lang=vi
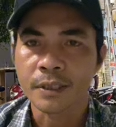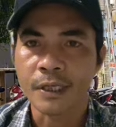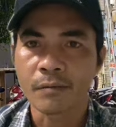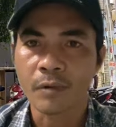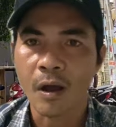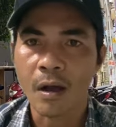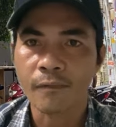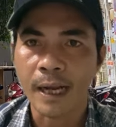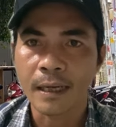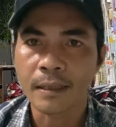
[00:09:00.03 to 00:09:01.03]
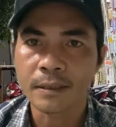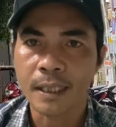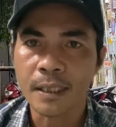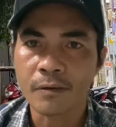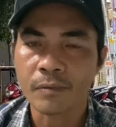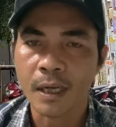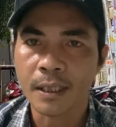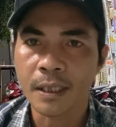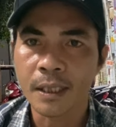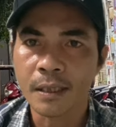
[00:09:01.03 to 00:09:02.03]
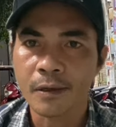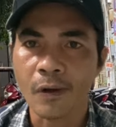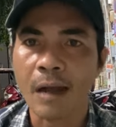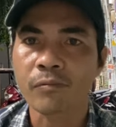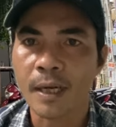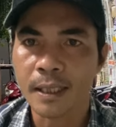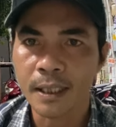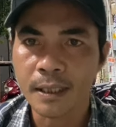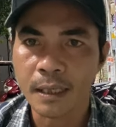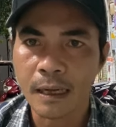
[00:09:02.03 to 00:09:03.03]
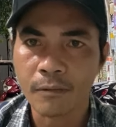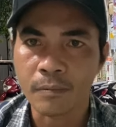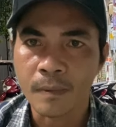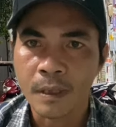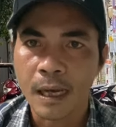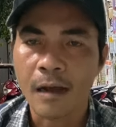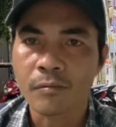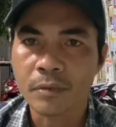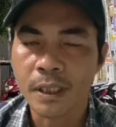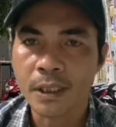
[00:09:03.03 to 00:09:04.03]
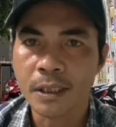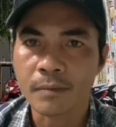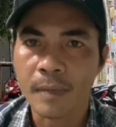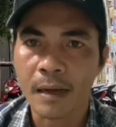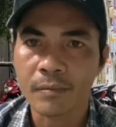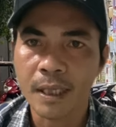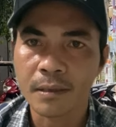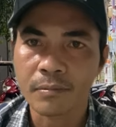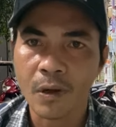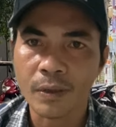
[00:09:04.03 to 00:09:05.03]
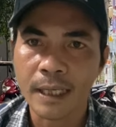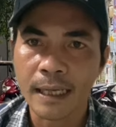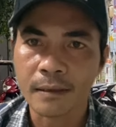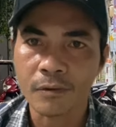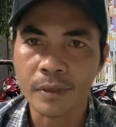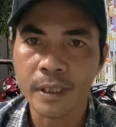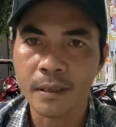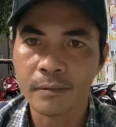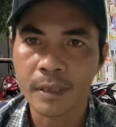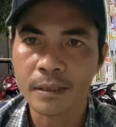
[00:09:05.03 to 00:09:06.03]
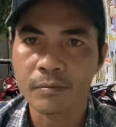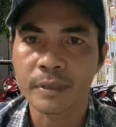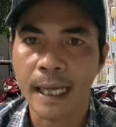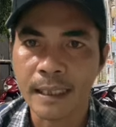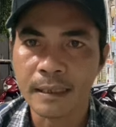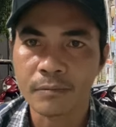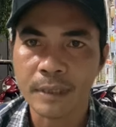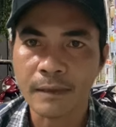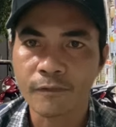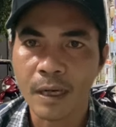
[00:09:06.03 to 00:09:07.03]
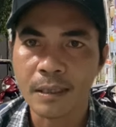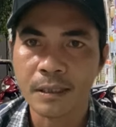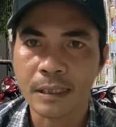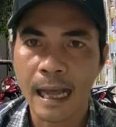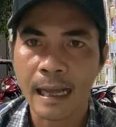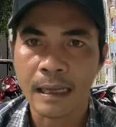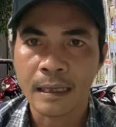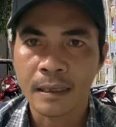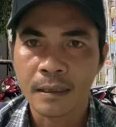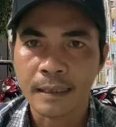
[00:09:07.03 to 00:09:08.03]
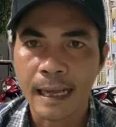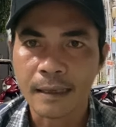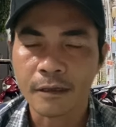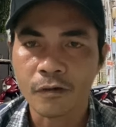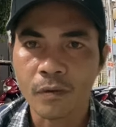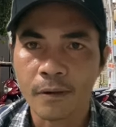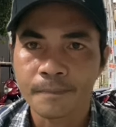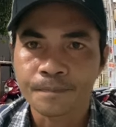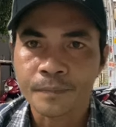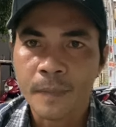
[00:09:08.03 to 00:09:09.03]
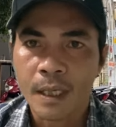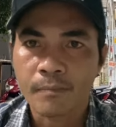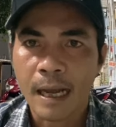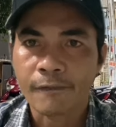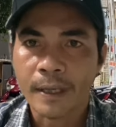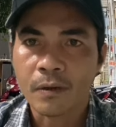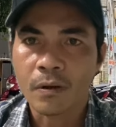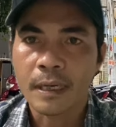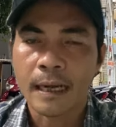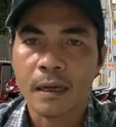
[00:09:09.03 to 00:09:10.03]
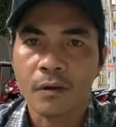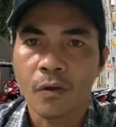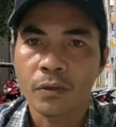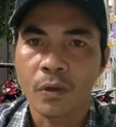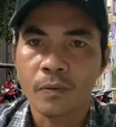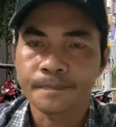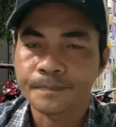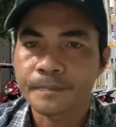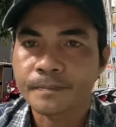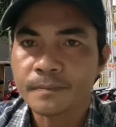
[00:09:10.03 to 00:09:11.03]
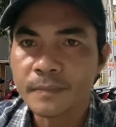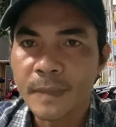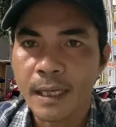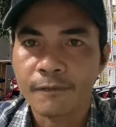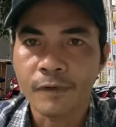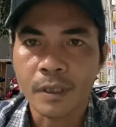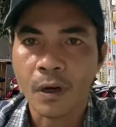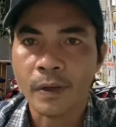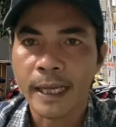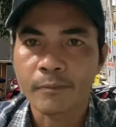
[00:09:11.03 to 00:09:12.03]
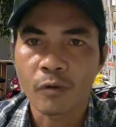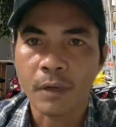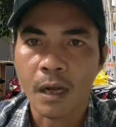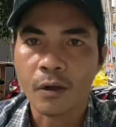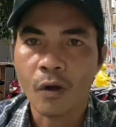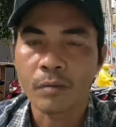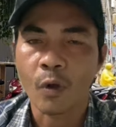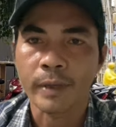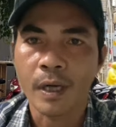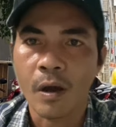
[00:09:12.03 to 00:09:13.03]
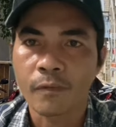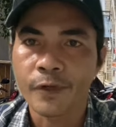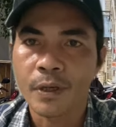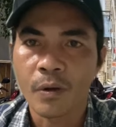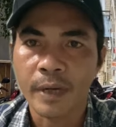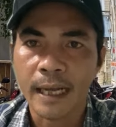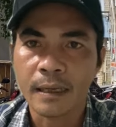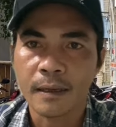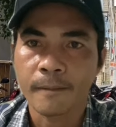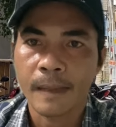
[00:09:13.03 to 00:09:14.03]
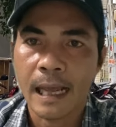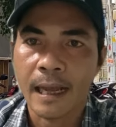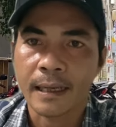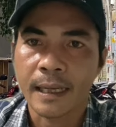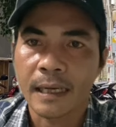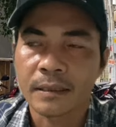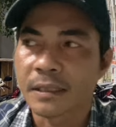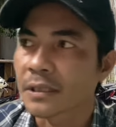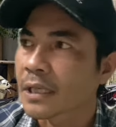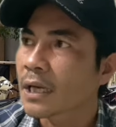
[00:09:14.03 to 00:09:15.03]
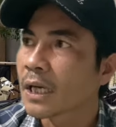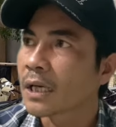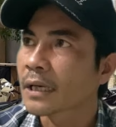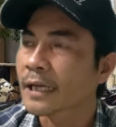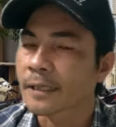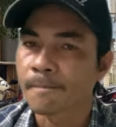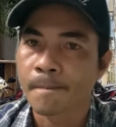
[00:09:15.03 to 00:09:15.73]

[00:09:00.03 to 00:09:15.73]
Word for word: chị Hồng Loan và anh Linh Tý cũng có gửi rồi ông có gửi được không ông gửi được mà ông lên ông nói này nói kia ông lên ông dậy ông trách vấn người ta các kiểu luôn mà phải nói rằng á cô chú vừa rồi em cũng có coi một cái đoạn video ngắn là cái anh nghệ sĩ hờ này